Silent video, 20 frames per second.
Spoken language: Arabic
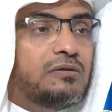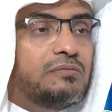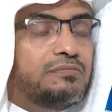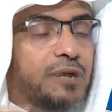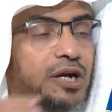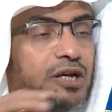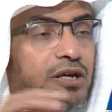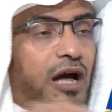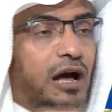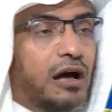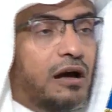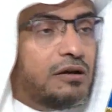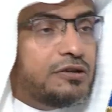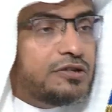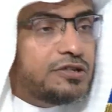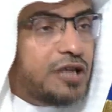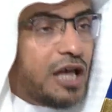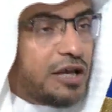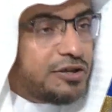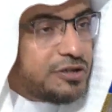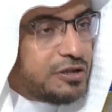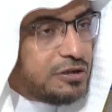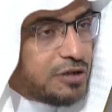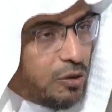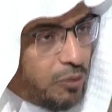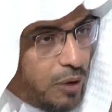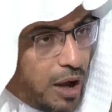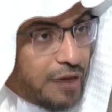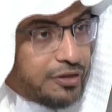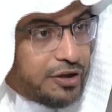بيعة سياسية
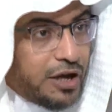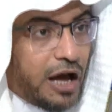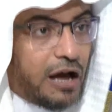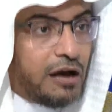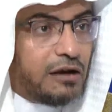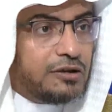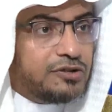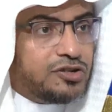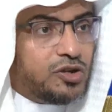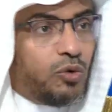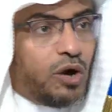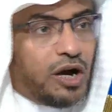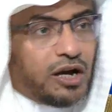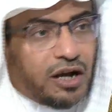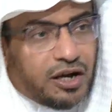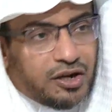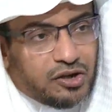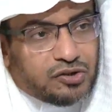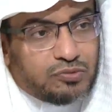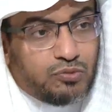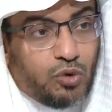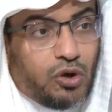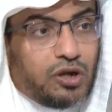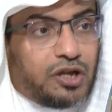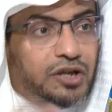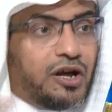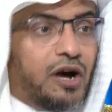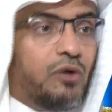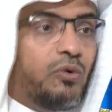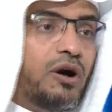واضحة سواء كانت
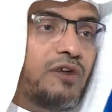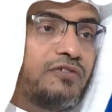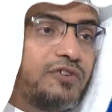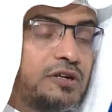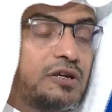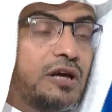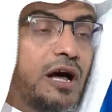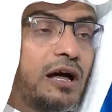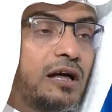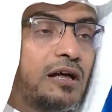معلنة أو خفية